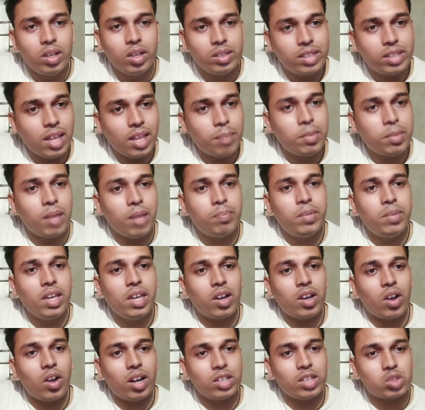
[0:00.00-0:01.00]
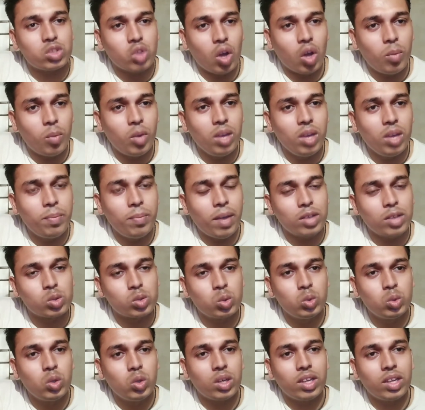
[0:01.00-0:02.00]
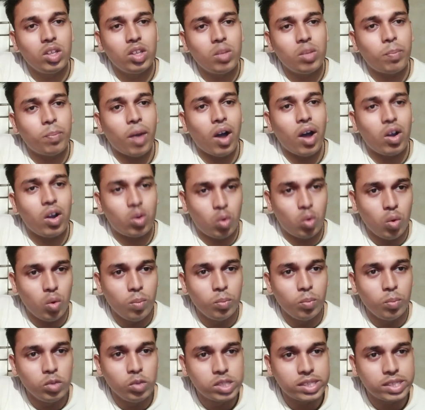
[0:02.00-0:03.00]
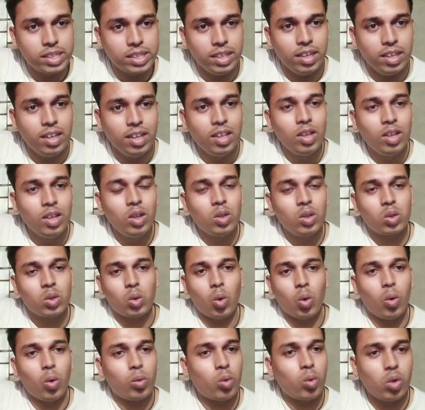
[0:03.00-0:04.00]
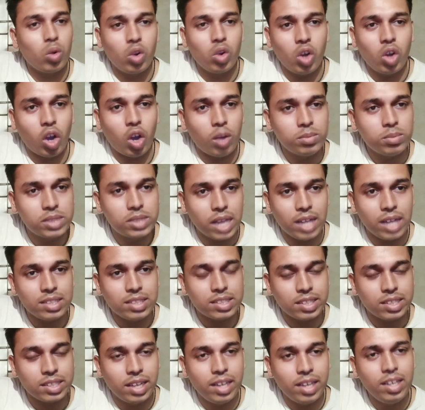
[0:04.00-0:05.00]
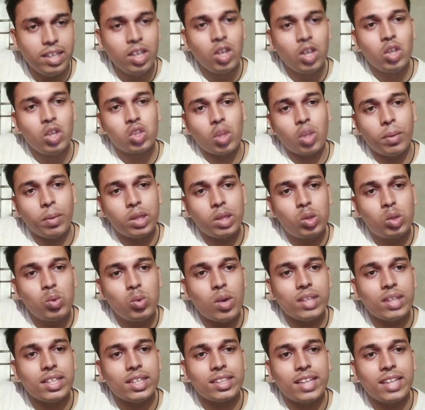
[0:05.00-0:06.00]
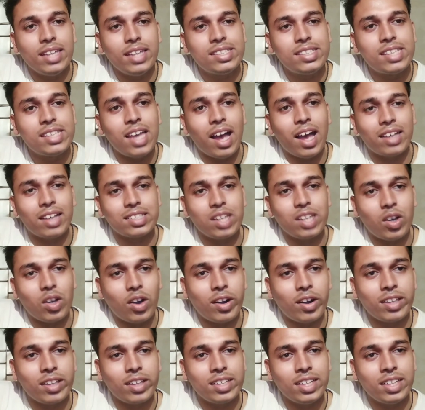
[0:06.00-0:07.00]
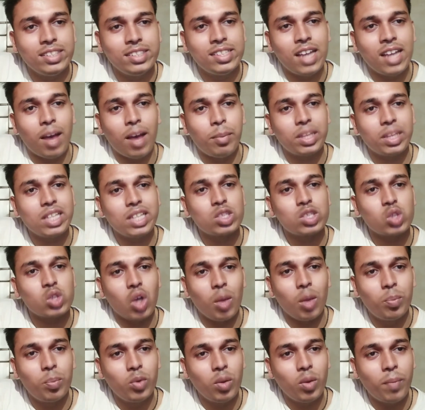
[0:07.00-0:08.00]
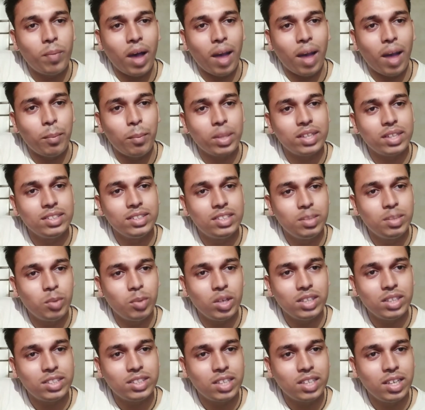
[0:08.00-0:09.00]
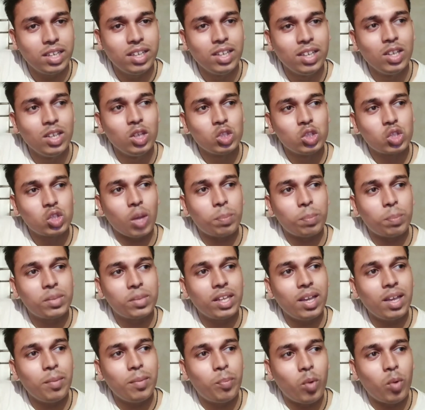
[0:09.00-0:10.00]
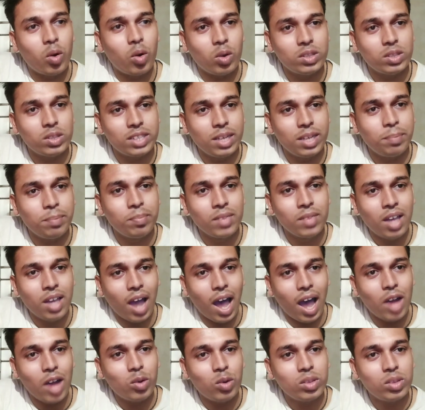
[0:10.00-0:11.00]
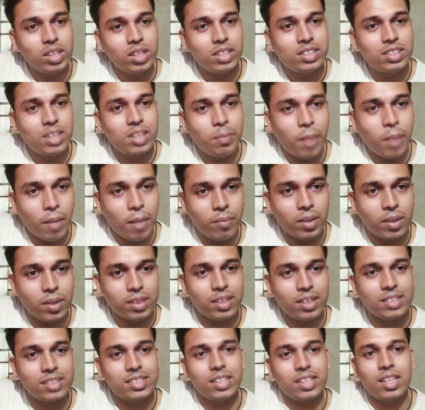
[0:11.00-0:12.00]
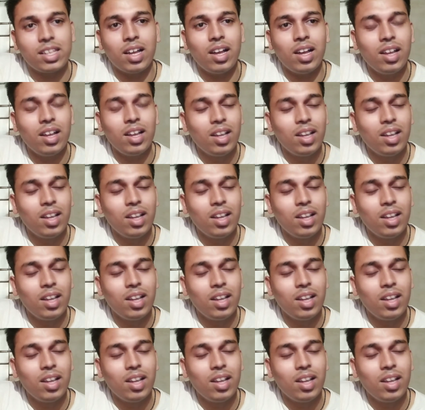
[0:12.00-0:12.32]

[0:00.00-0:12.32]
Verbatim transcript: দেবদা বিয়ে করার সময় বা সুযোগ কিন্তু পাওয়া খুব মুশকিল তো কোনো রকম চান্স নেই তবে দু হাজার তেইশে আশা করা যায় যে আমাদের স্বপ্ন বা আমাদের জীবনের যে সব থেকে বড় যে আনন্দের যে ব্যাপারটা সেটা